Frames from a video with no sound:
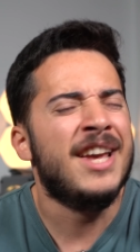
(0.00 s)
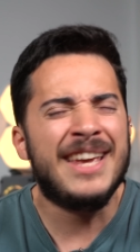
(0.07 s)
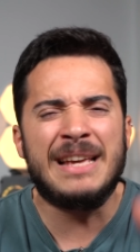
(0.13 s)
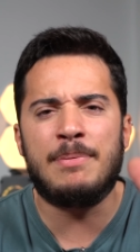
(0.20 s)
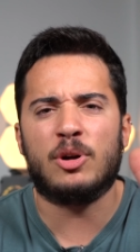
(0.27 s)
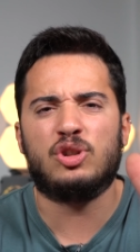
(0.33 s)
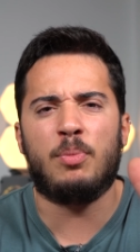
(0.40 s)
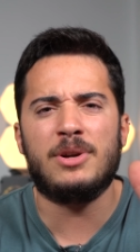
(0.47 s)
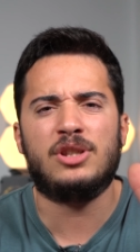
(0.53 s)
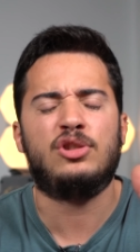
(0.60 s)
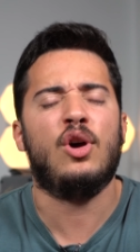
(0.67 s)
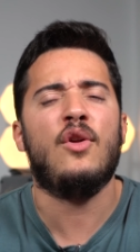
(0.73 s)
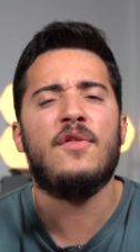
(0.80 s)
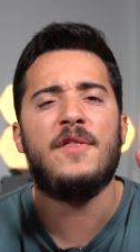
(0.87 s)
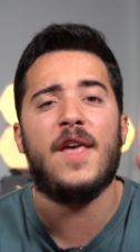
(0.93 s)
Y por
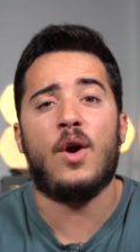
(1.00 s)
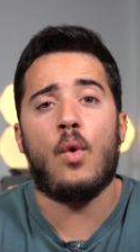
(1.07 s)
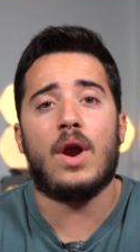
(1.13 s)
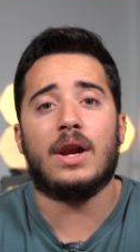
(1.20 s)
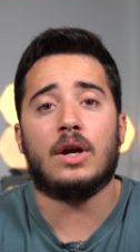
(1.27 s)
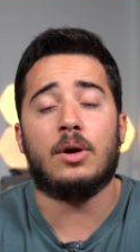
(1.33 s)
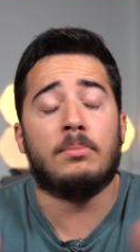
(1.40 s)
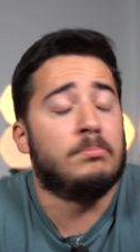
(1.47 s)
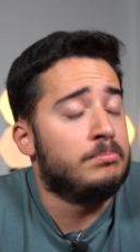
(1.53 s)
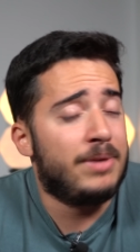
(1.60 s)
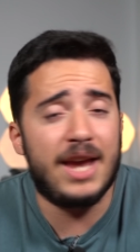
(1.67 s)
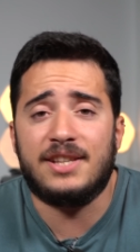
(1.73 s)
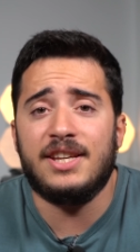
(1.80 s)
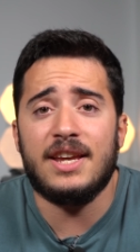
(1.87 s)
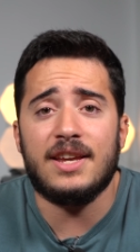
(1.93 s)
supuesto, de Qualcomm.
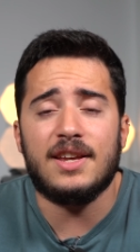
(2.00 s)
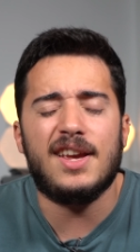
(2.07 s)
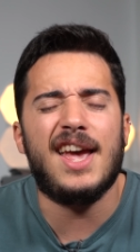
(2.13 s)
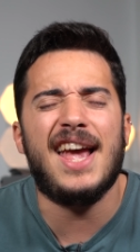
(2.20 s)
Y sí,